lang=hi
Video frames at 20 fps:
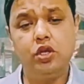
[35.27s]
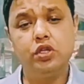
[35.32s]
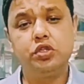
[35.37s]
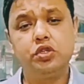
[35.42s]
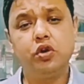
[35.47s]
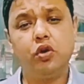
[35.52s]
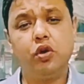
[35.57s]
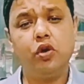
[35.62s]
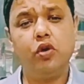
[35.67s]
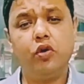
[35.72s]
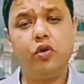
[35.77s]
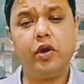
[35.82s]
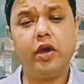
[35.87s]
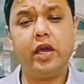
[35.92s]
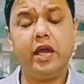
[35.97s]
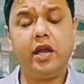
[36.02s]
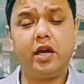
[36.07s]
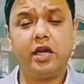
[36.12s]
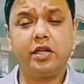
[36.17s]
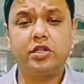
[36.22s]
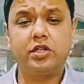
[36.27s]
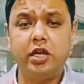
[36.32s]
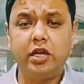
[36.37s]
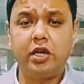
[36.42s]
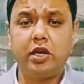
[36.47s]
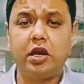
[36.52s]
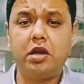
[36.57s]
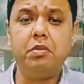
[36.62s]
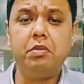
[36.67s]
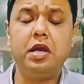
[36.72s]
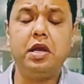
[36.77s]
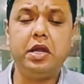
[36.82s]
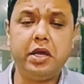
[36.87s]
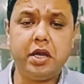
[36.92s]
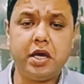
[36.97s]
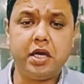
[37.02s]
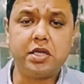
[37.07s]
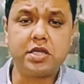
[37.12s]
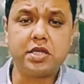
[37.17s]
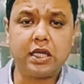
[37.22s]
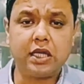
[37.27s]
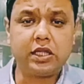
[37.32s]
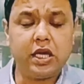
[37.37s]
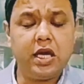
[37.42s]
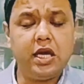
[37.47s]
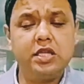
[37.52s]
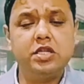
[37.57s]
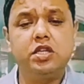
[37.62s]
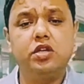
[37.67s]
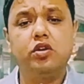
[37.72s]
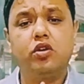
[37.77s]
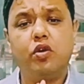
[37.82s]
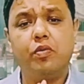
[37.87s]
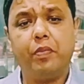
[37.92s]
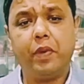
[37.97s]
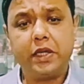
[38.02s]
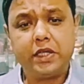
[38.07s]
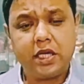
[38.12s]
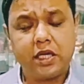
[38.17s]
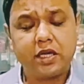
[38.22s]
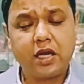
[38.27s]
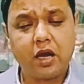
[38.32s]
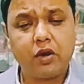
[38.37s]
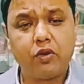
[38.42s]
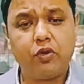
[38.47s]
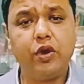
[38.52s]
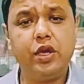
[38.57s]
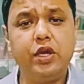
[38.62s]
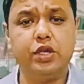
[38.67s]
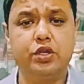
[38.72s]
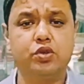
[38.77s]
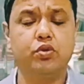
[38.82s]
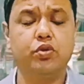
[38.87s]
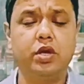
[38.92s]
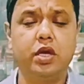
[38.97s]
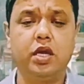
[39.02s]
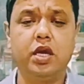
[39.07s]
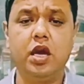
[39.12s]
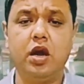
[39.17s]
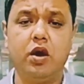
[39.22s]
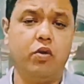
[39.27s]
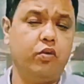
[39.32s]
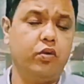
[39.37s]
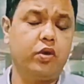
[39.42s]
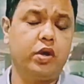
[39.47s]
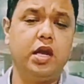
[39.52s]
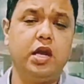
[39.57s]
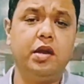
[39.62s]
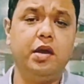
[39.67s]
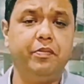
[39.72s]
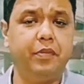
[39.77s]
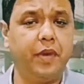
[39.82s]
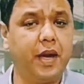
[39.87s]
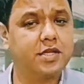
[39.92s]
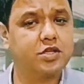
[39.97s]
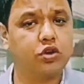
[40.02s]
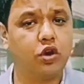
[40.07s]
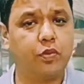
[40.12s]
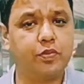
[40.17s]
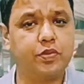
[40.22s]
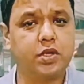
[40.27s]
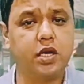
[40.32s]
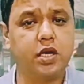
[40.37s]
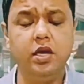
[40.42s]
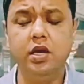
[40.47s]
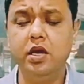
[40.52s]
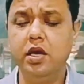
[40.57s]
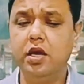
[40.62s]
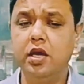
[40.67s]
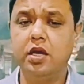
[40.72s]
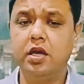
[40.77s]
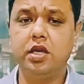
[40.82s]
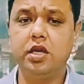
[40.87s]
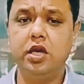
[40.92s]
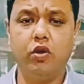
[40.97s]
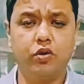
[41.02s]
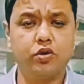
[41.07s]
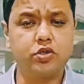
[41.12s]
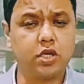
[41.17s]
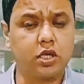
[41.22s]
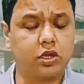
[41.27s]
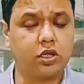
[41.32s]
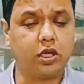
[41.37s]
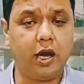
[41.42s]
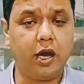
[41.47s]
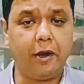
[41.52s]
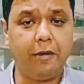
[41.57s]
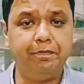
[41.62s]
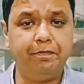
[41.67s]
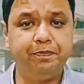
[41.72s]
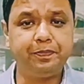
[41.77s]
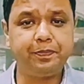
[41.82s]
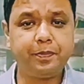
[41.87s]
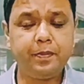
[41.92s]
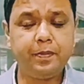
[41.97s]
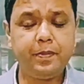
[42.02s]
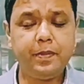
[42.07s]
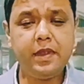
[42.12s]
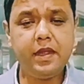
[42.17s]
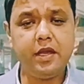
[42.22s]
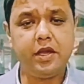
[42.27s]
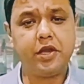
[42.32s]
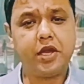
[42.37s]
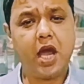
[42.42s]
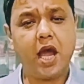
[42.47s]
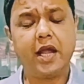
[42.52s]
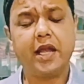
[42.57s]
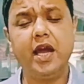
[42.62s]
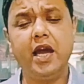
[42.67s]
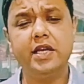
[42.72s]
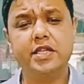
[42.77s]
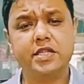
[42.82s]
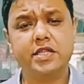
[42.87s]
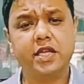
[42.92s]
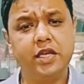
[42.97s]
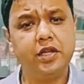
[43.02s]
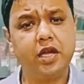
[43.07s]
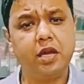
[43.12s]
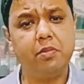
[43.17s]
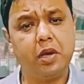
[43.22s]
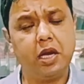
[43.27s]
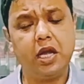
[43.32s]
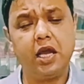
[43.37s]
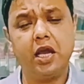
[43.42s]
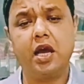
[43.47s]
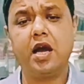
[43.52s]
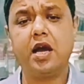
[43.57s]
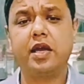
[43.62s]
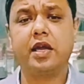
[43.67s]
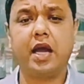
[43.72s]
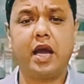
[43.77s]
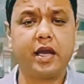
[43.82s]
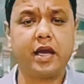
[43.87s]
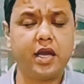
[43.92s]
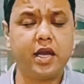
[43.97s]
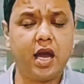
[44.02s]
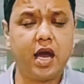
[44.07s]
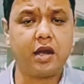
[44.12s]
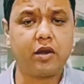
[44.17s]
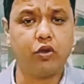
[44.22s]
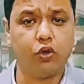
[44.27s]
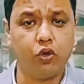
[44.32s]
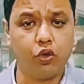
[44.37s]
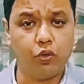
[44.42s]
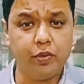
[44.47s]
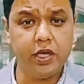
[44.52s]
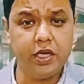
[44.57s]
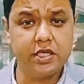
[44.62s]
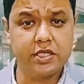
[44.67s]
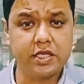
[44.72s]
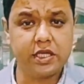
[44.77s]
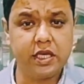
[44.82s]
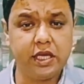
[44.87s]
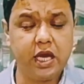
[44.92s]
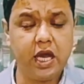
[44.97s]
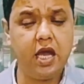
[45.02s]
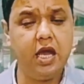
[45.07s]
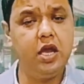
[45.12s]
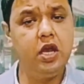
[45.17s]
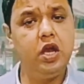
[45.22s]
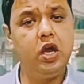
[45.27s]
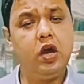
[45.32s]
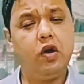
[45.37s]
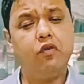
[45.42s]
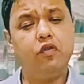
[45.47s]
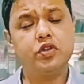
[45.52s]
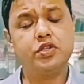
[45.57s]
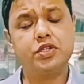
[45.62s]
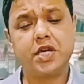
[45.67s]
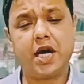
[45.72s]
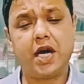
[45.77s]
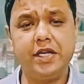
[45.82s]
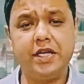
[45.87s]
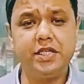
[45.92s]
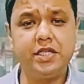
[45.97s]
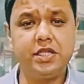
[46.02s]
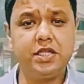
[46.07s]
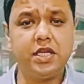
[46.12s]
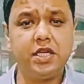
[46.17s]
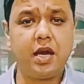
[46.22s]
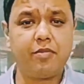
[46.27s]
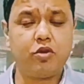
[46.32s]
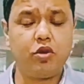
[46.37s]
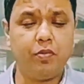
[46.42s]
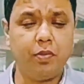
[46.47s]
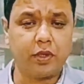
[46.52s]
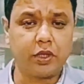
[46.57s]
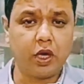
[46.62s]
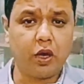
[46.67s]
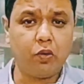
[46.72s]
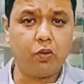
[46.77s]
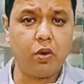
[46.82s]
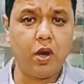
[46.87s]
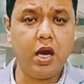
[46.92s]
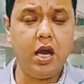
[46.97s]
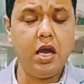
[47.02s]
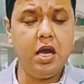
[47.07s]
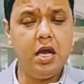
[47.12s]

जो लोग एक अच्छी ट्रेडमिल लेना चाहते हैं जिनको बजट का कोई इशू नहीं है उनके लिए बेस्ट ऑप्शन ये हो सकता है क्या क्या इसके अंदर मिलेगा क्या क्या खूबी इसकी है वो सारी चीज़ें आपको बताऊंगा